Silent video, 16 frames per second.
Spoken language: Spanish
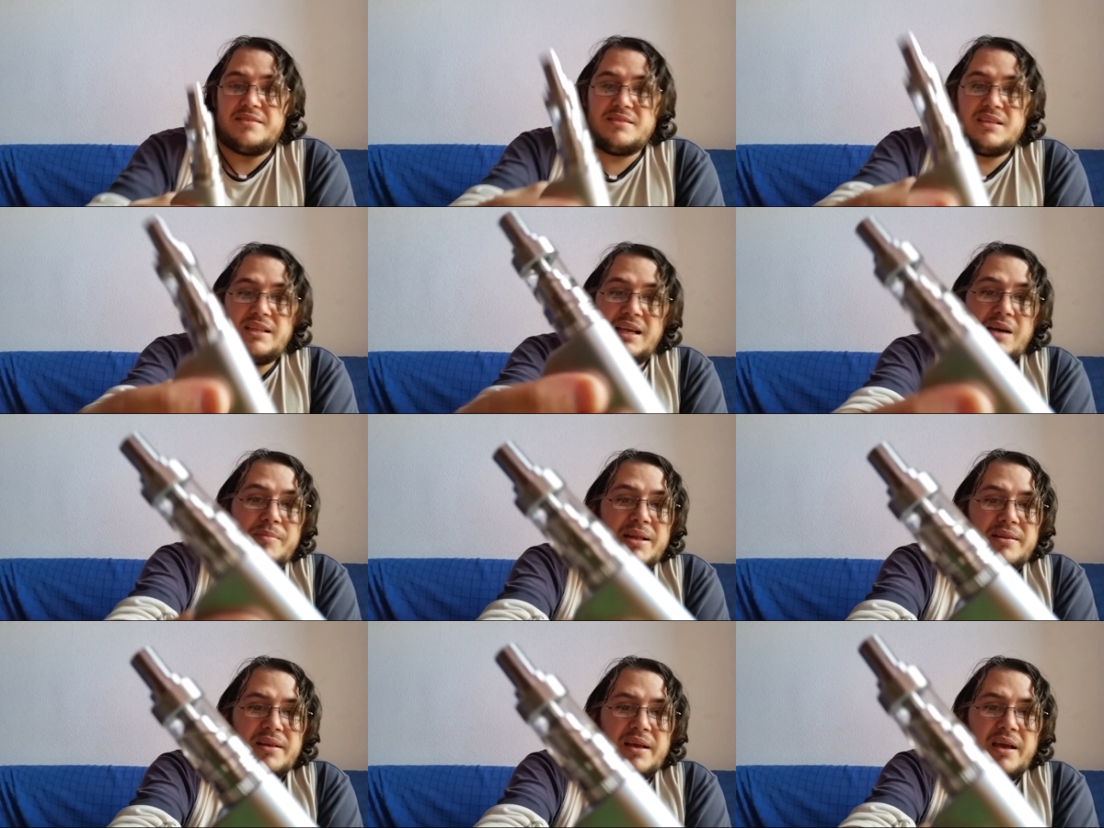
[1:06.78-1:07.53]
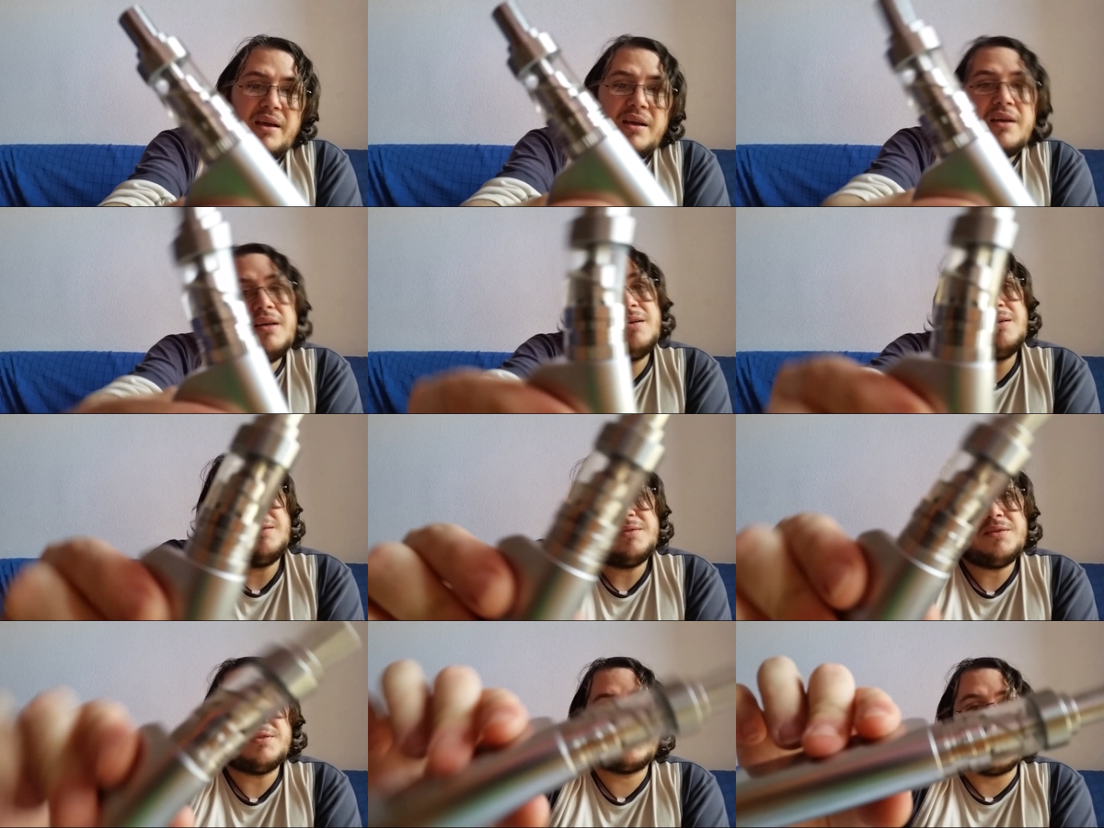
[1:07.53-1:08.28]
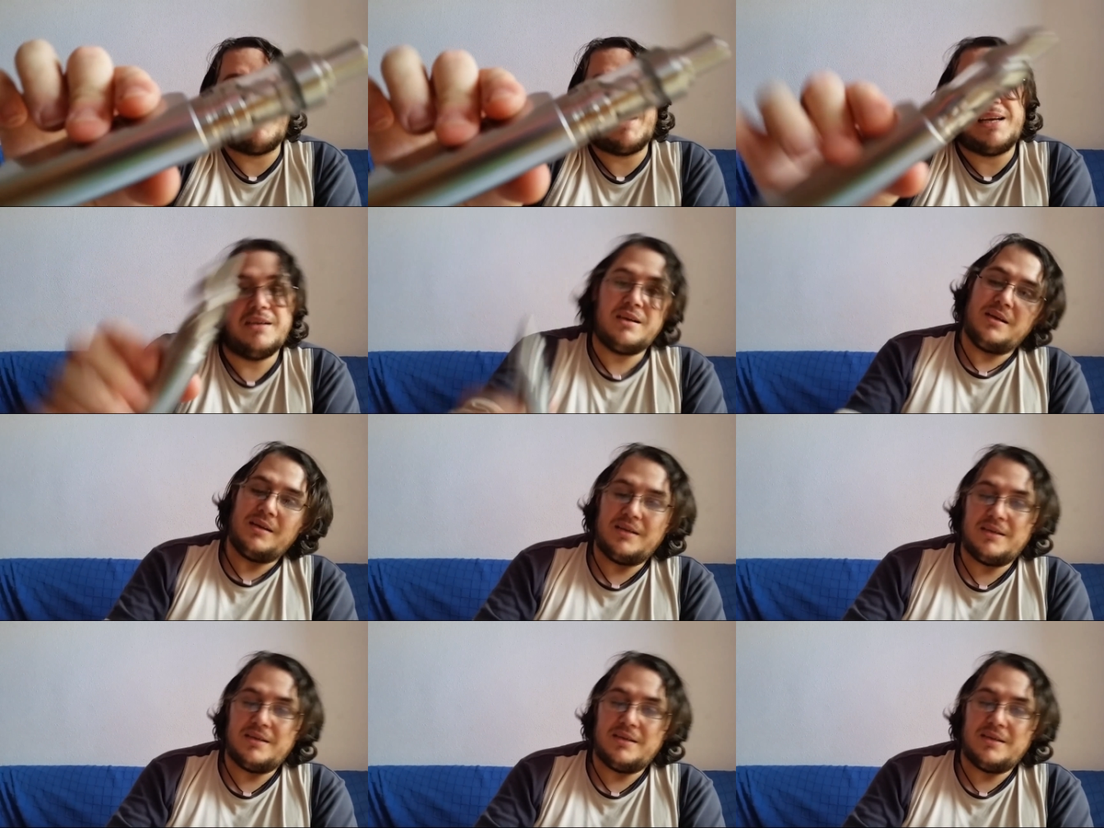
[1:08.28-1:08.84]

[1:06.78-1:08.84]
Estéticamente no está mal.